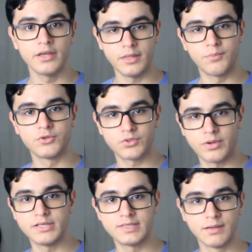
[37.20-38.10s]
que depois
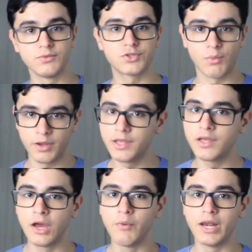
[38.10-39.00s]
conhecemos como
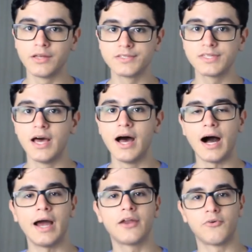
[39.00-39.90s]
Riri Williams
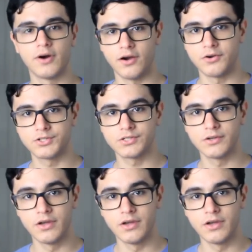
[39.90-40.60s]
Ironheart.